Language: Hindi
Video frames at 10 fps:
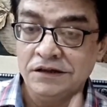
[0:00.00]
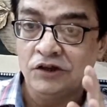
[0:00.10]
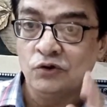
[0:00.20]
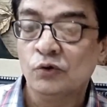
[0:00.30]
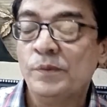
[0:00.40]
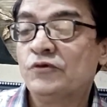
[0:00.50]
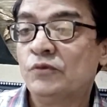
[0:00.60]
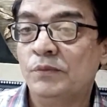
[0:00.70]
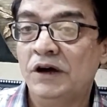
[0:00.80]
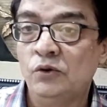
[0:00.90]
ये थी
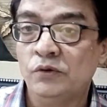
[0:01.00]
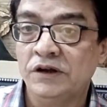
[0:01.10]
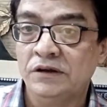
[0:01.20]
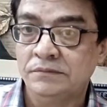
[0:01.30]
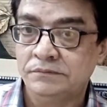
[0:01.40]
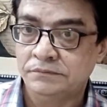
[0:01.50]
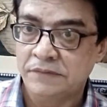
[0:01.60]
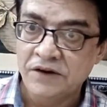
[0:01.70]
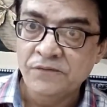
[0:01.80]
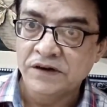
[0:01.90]
तोहमे संभालू की
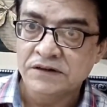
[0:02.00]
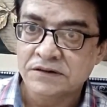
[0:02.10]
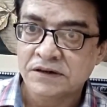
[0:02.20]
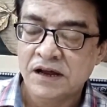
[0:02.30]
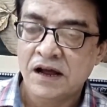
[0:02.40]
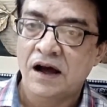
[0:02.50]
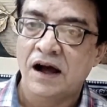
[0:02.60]
बेनिफिट्स